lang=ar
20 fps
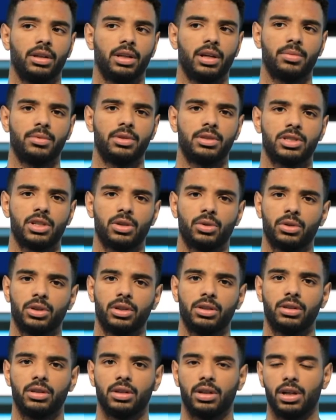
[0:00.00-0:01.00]
كابتن
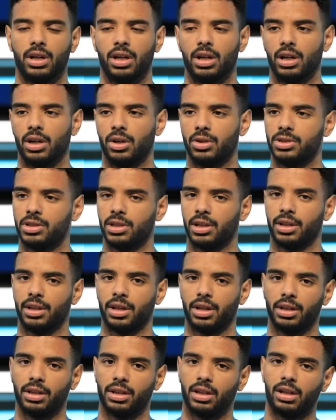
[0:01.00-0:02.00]
شوقي اوجه له
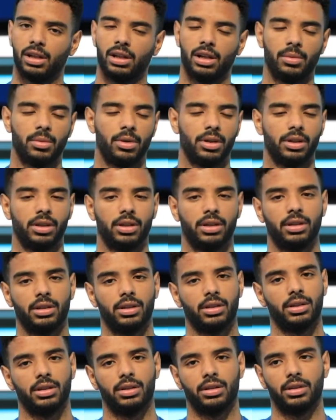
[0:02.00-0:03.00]
تحيه للامانه
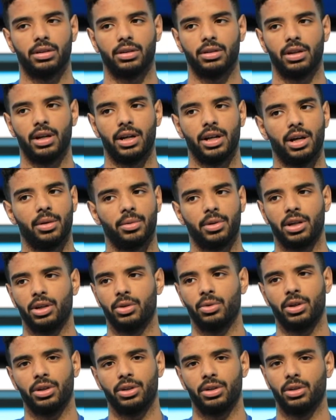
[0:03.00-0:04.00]
آه، ايام
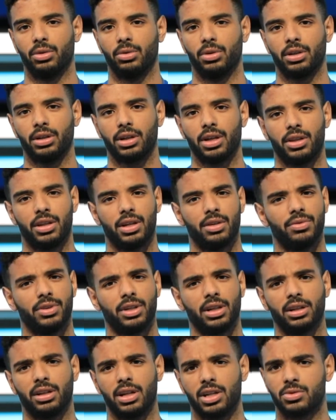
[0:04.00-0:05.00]
كانت وايد حلوه خذينا
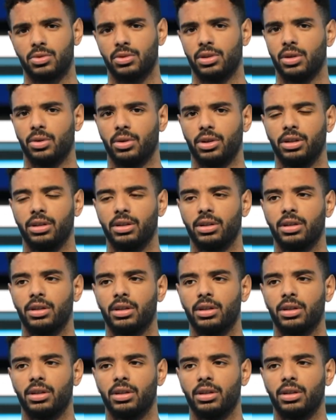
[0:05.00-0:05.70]
فيها الكاس والدوري